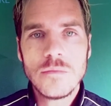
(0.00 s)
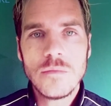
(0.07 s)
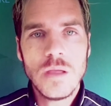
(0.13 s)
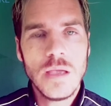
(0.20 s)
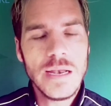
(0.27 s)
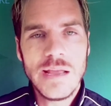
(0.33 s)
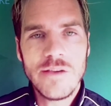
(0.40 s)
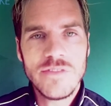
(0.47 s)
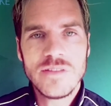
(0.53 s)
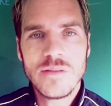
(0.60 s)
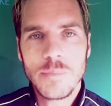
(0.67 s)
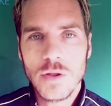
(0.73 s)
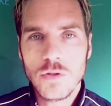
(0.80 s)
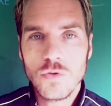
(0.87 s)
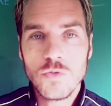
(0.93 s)
ele avisa
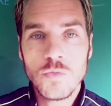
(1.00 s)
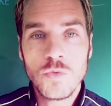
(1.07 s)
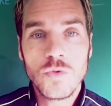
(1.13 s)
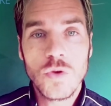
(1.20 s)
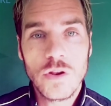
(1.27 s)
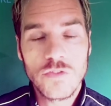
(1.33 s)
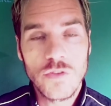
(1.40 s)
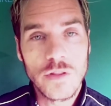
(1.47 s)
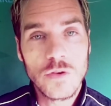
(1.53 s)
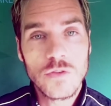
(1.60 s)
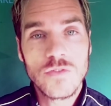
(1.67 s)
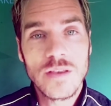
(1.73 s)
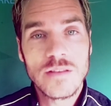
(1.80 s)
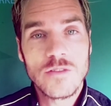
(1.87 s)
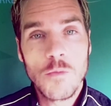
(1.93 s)
para todo mundo: olha só, Deus
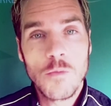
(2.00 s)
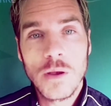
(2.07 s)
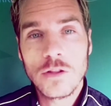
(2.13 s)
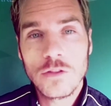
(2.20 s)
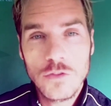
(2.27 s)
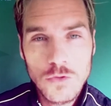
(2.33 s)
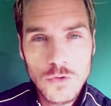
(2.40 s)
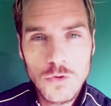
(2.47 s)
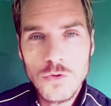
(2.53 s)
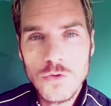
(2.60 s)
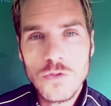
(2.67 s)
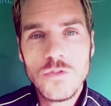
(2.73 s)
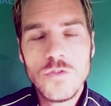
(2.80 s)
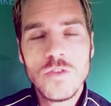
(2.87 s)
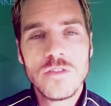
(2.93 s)
vai salvar
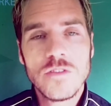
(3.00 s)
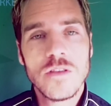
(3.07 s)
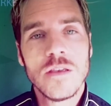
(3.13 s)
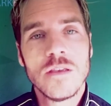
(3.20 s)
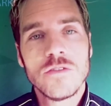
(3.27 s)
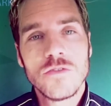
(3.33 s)
todos vocês,